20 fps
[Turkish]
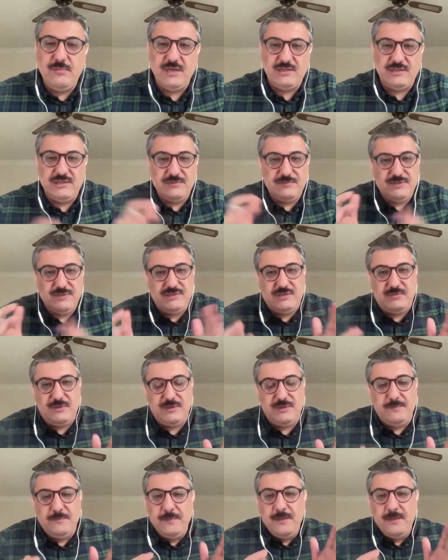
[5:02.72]
Baktığımız
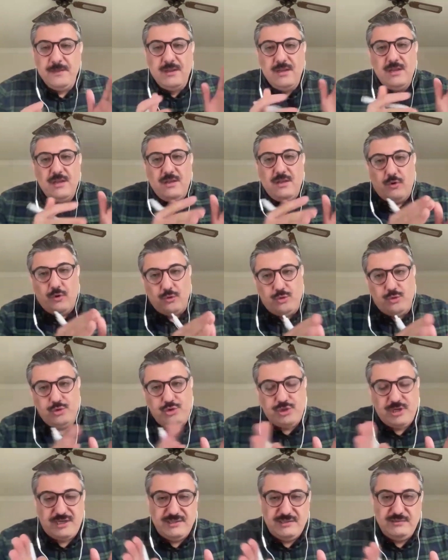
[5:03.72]
zaman o
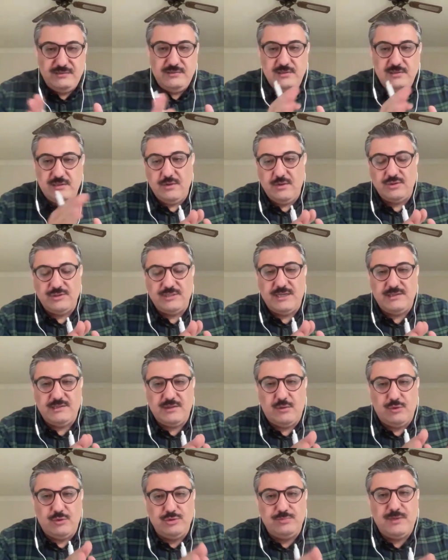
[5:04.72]
kuşağın
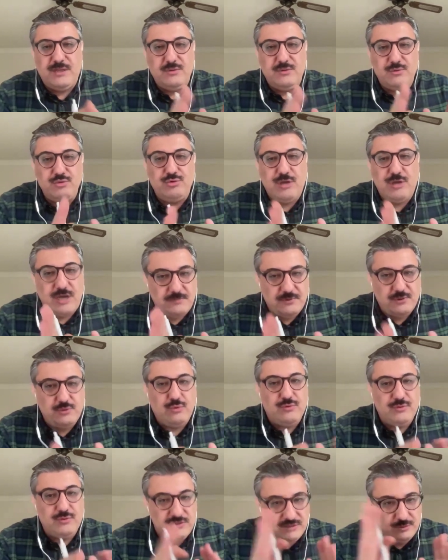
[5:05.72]
özellikle Osmanlı-Rus Harbi
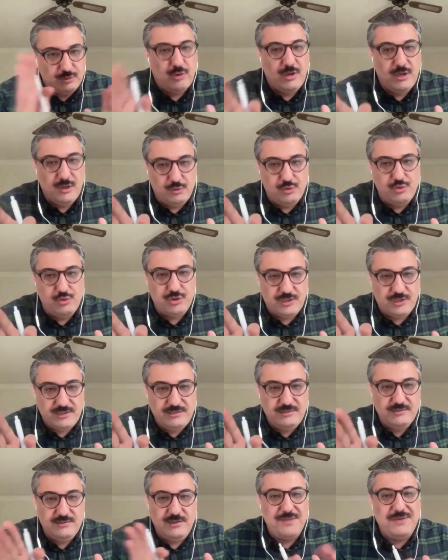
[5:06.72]
sonrası doğan
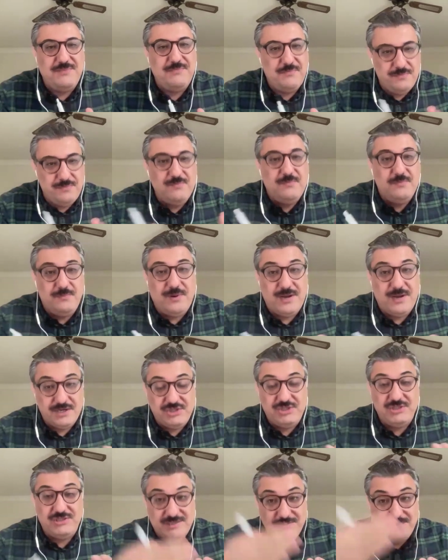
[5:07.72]
kuşağın bir
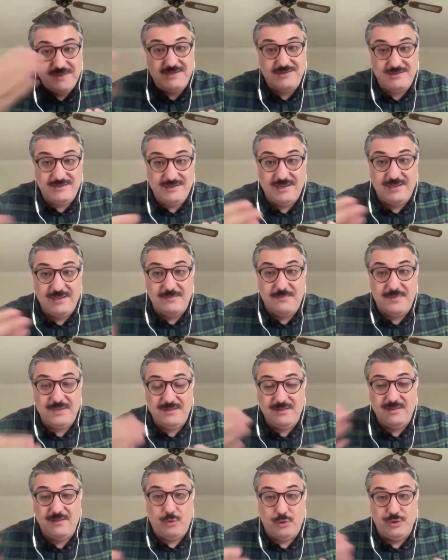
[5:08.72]
parçası bir, e,
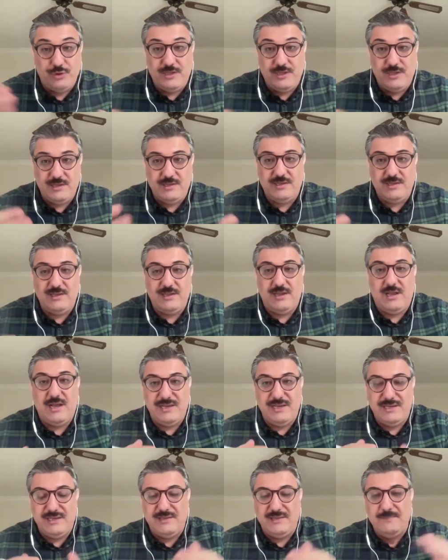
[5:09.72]
bir o da e,
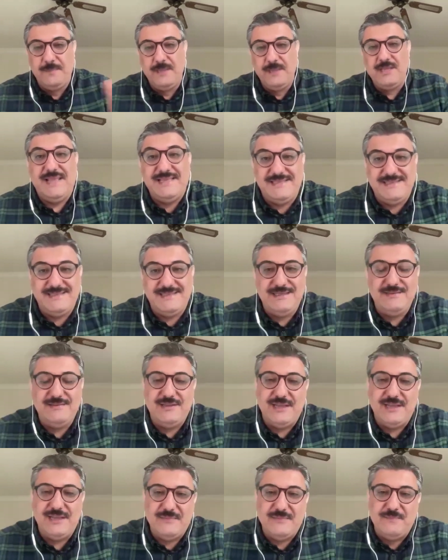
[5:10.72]
aynı neslin
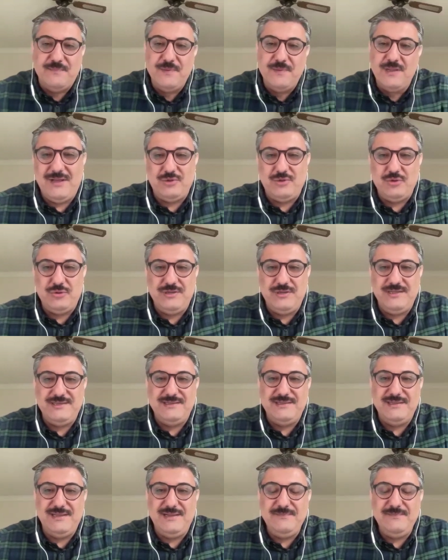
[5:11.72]
diyelim
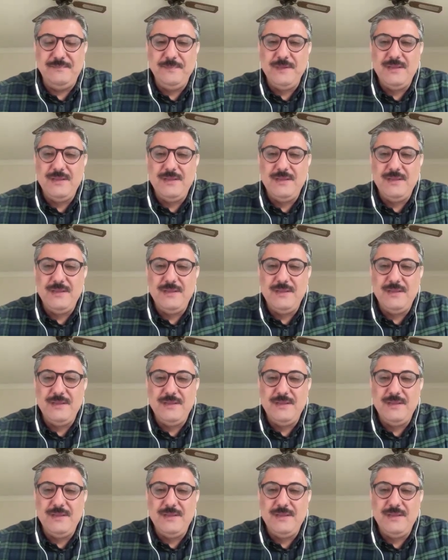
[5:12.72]
aktörlerinden.